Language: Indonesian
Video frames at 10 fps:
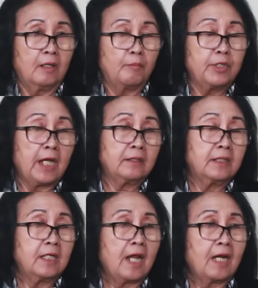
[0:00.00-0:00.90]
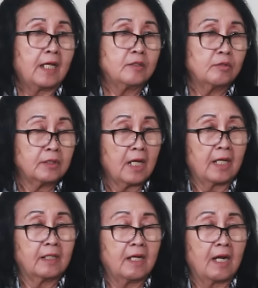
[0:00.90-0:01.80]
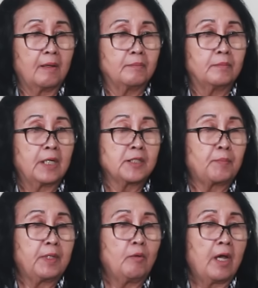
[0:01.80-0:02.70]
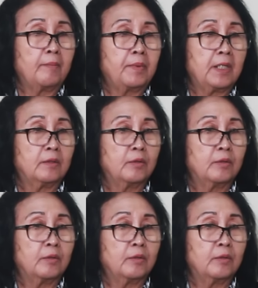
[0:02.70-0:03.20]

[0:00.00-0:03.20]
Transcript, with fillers: Kemudian tindak lanjutnya di dalam SP2HP